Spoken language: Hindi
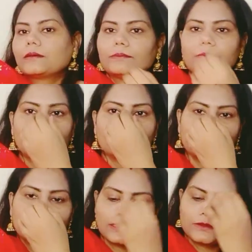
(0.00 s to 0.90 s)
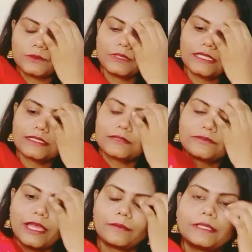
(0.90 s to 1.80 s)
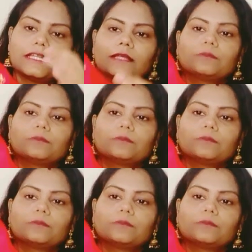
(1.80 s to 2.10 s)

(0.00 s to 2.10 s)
बहुत ही सुंदर सी फैब्रिक एंड